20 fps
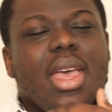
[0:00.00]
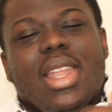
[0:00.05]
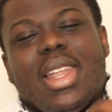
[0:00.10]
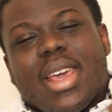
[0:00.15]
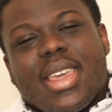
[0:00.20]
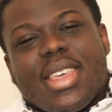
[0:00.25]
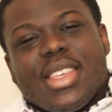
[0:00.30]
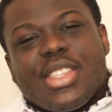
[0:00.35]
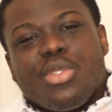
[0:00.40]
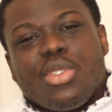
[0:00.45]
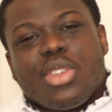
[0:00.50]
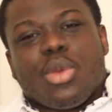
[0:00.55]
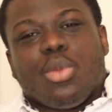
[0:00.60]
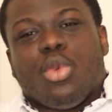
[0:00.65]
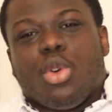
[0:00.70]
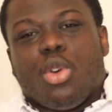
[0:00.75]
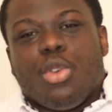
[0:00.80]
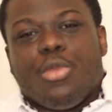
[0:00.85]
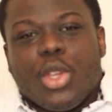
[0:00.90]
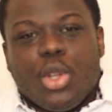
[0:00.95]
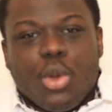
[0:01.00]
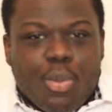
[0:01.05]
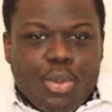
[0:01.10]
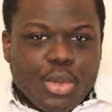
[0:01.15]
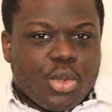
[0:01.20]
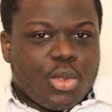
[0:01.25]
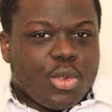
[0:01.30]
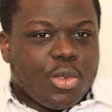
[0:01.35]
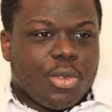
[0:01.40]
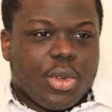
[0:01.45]
la question qui me revient le
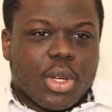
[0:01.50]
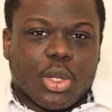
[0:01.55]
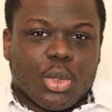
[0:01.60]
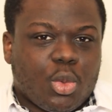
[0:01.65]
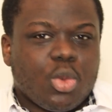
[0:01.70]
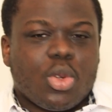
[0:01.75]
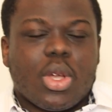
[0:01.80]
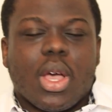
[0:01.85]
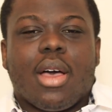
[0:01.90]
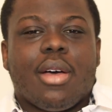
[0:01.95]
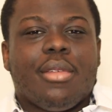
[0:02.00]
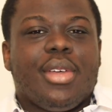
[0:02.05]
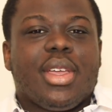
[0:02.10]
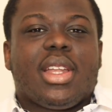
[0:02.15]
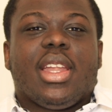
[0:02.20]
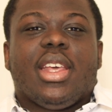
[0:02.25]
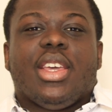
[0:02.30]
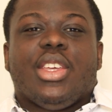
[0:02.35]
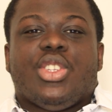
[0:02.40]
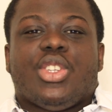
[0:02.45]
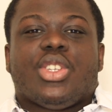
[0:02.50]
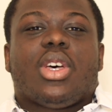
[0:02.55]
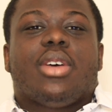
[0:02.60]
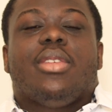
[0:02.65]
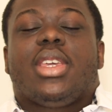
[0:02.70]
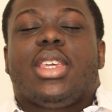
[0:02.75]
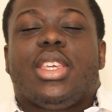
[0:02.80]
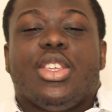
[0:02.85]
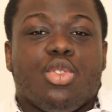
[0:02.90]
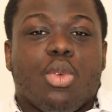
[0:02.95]
plus souvent, en tout cas avec les gens
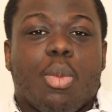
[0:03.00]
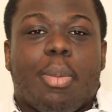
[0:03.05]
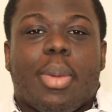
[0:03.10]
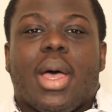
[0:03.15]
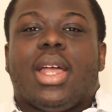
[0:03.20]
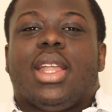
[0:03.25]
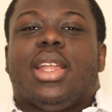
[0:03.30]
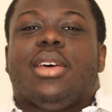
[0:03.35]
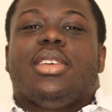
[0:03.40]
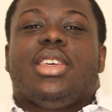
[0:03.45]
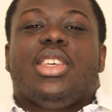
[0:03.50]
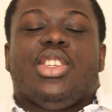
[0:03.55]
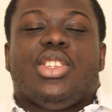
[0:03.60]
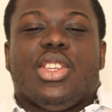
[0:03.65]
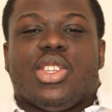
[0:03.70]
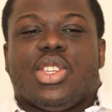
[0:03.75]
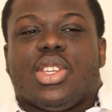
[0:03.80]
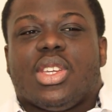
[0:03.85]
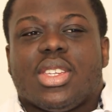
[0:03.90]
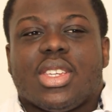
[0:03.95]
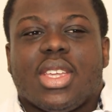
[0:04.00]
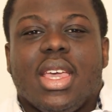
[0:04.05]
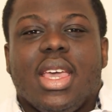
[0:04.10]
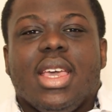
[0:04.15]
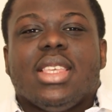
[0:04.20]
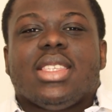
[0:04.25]
avec qui je parle, avec qui j'échange,